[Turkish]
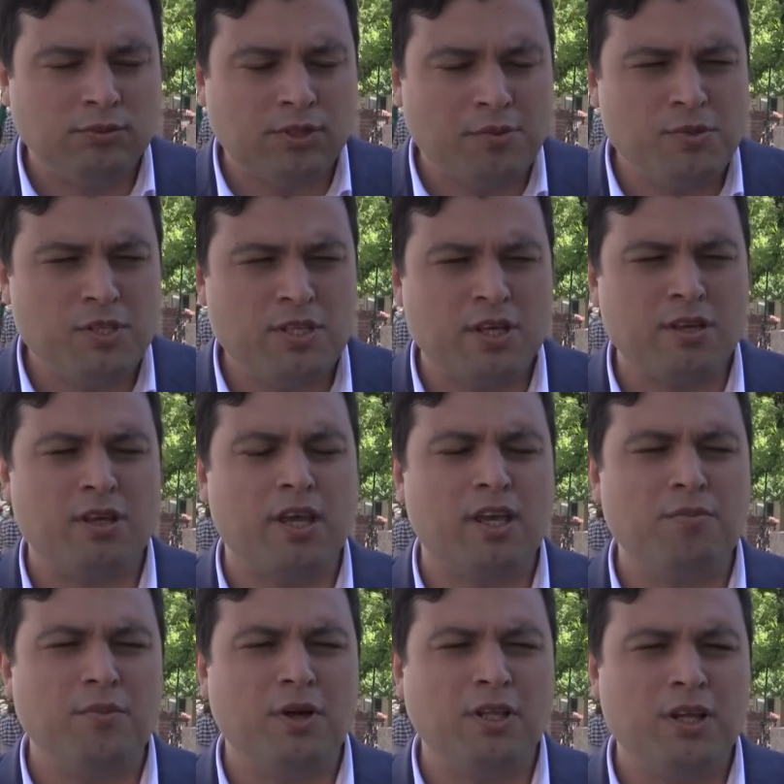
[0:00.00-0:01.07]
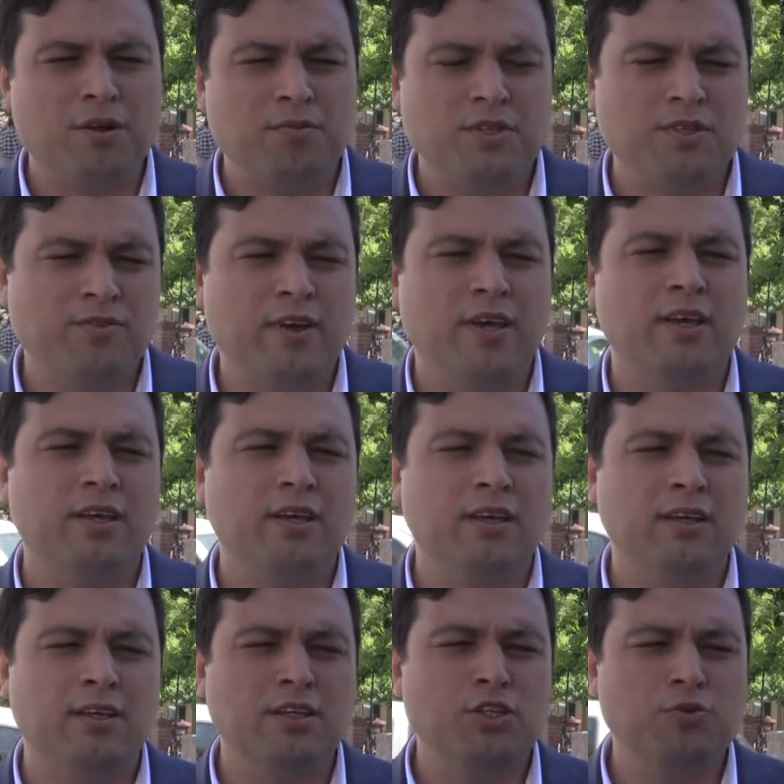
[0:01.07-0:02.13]
temizlik ekipmanlarımız ve
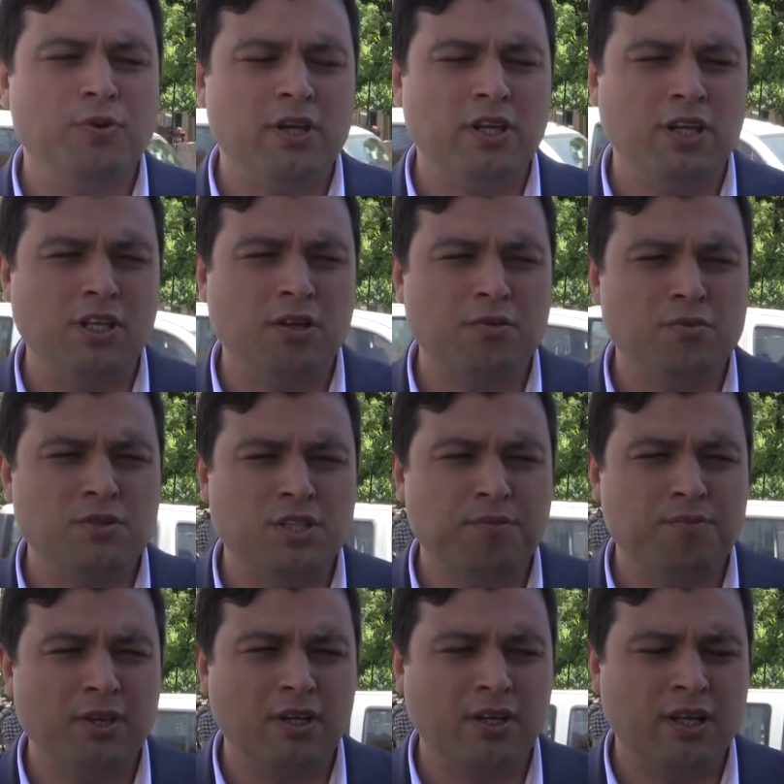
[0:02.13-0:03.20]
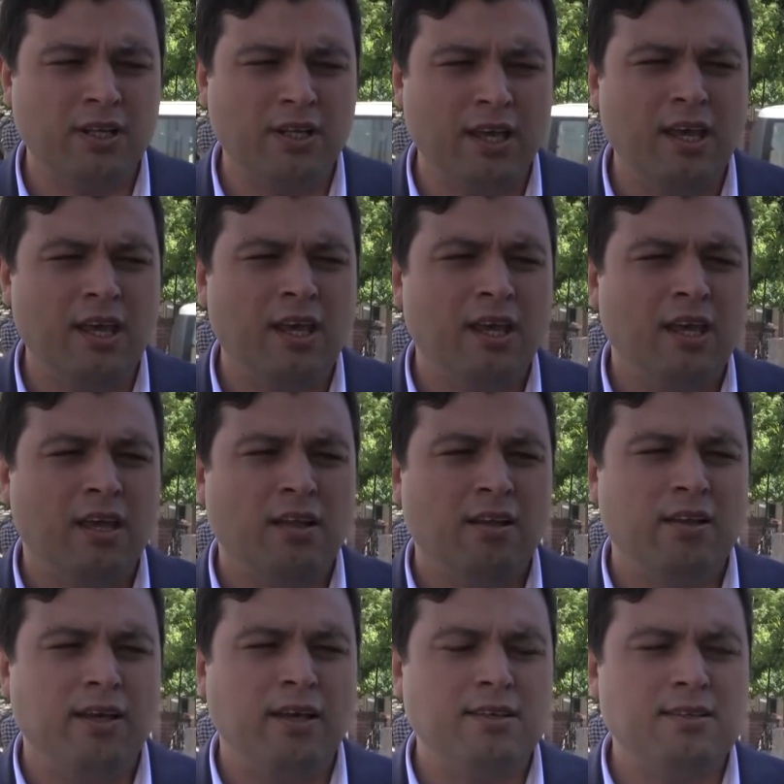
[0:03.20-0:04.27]
e, iş makinalarımızla birlikte
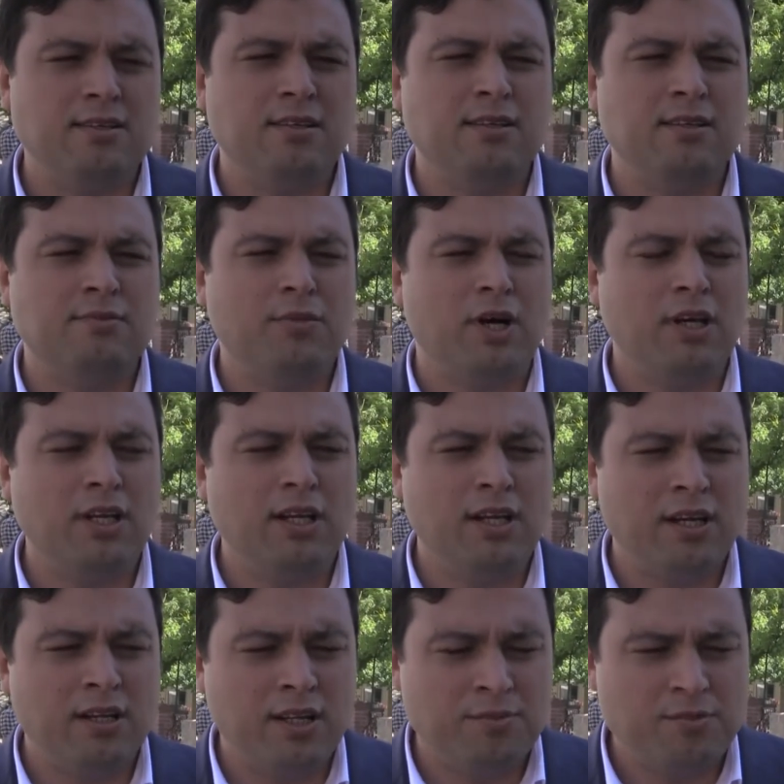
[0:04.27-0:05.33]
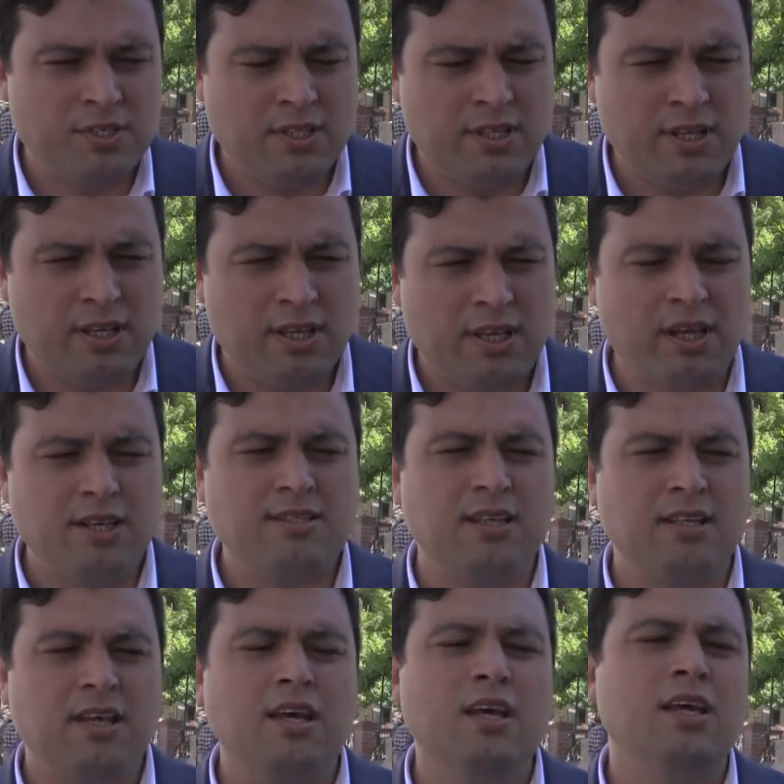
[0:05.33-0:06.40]
de e, mahallelerin temizliği
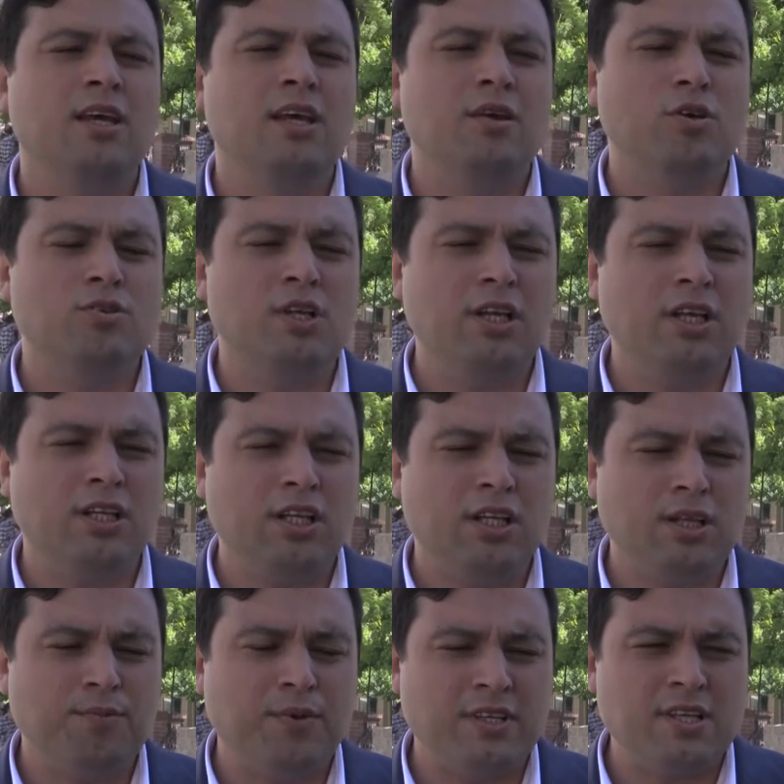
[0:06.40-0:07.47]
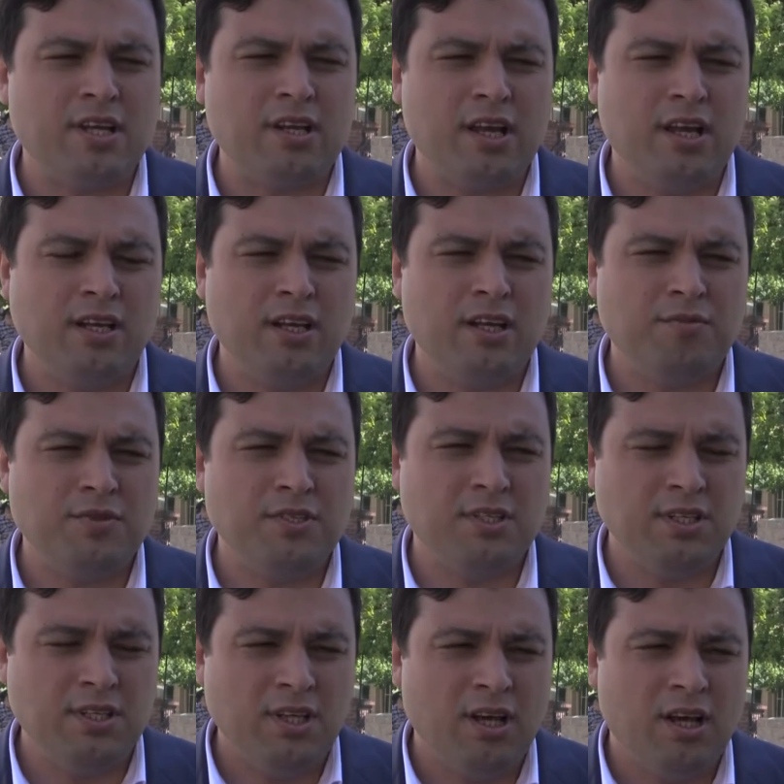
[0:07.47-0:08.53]
gerekse de özellikle de pazar
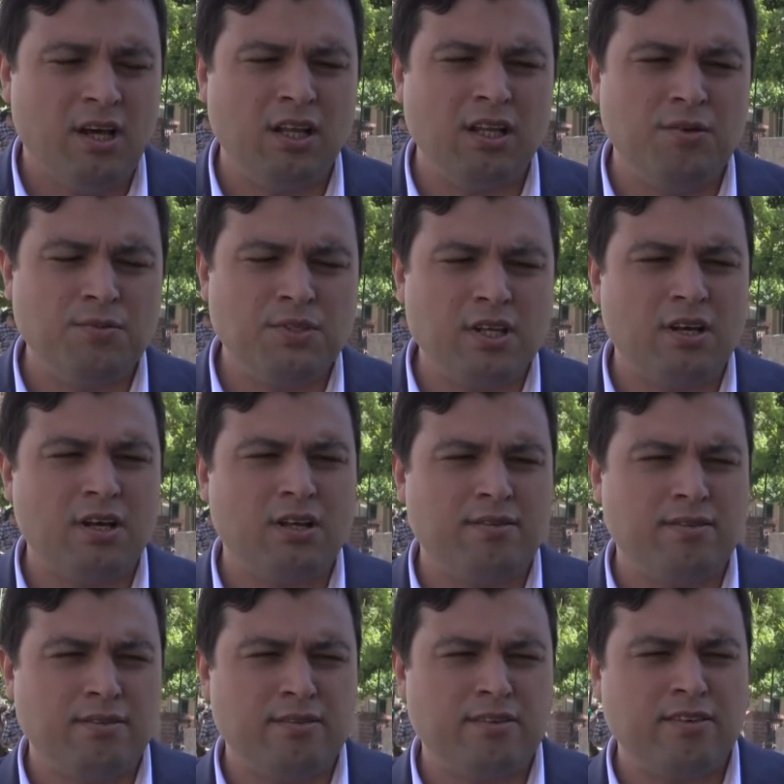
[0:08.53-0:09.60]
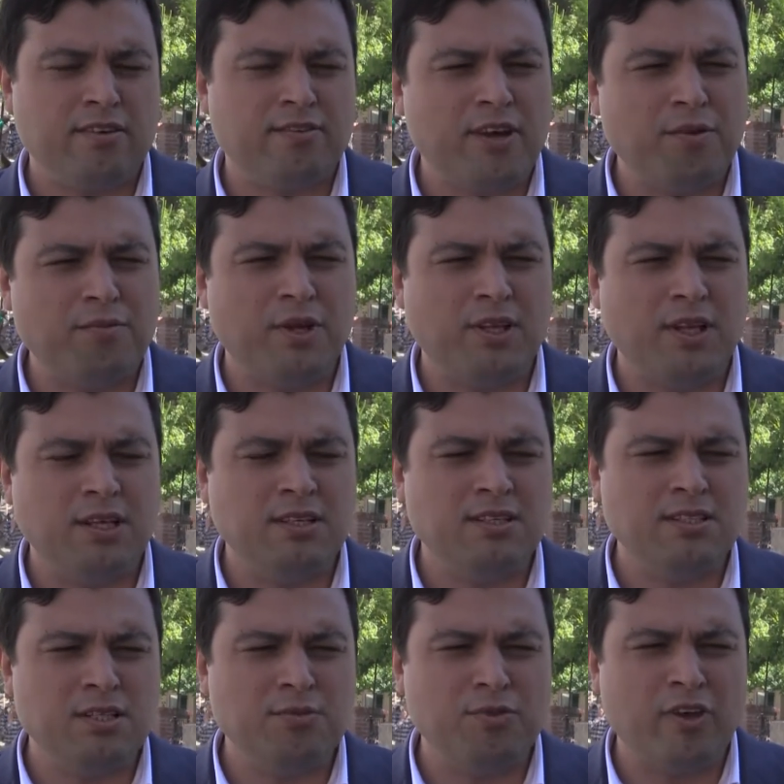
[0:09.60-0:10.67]
yerlerimizin halkımıza rahatsızlık vermeden
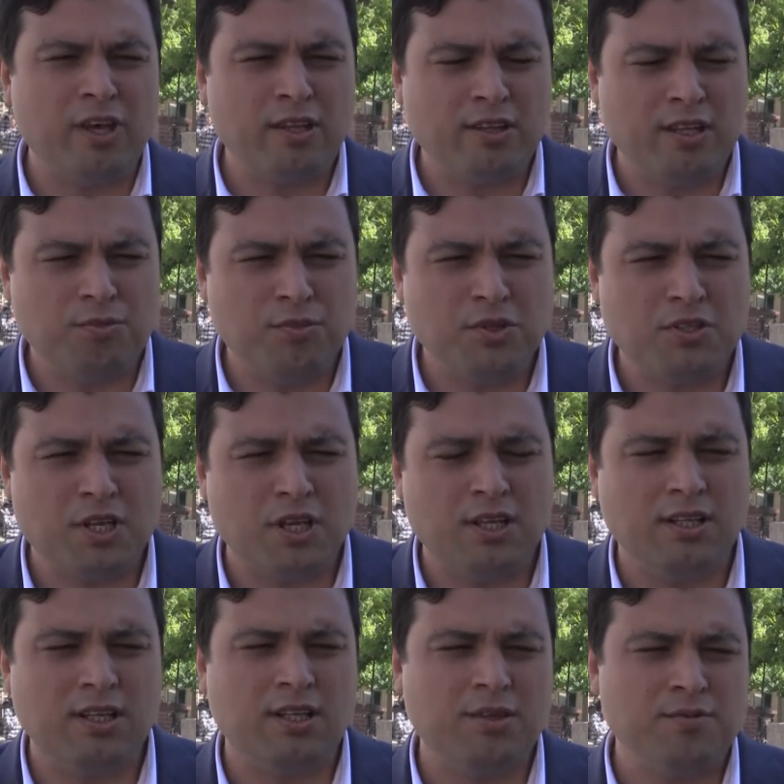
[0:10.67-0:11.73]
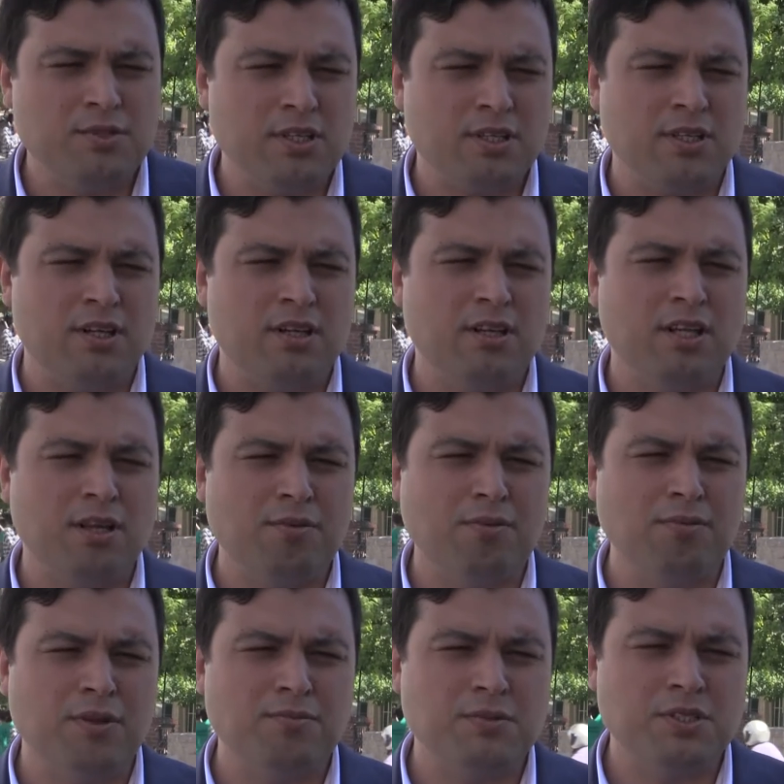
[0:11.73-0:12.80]
hızlı ve etkin bir şekilde temizliklerinin
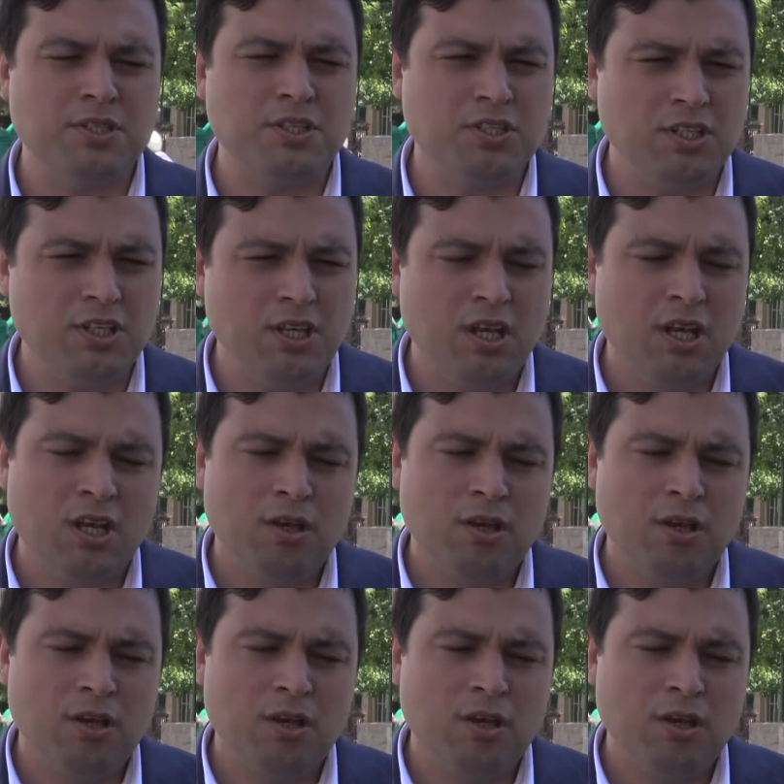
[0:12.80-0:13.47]
tamamlanması için